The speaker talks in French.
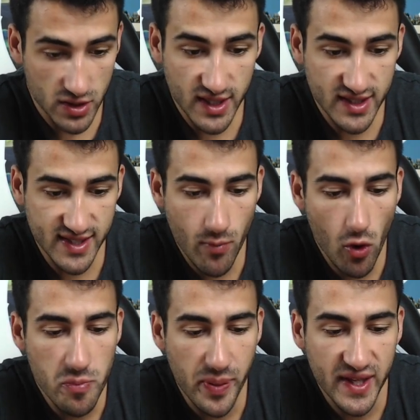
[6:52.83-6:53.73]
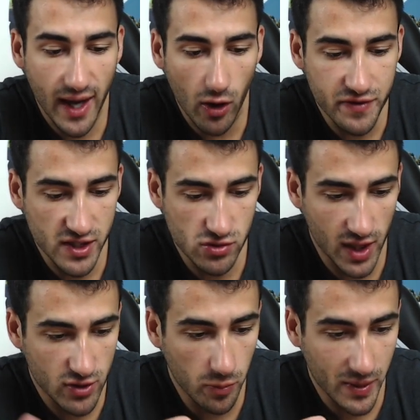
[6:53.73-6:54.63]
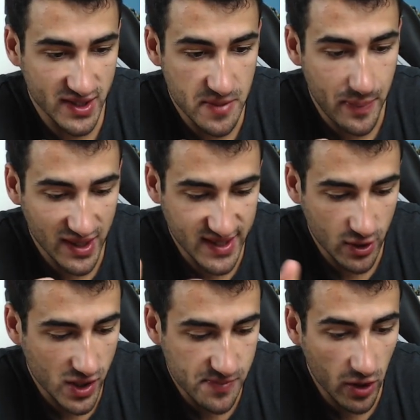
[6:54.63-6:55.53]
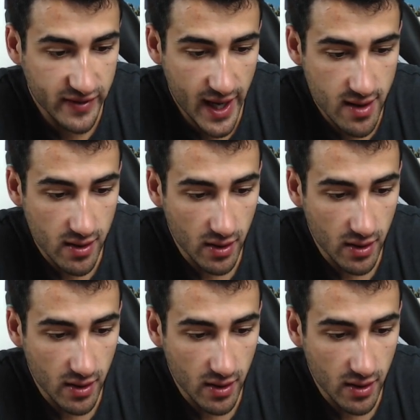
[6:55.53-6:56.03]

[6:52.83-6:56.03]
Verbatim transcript: C'est moi où le PK revient sur la tour principale C'est quoi ce bordel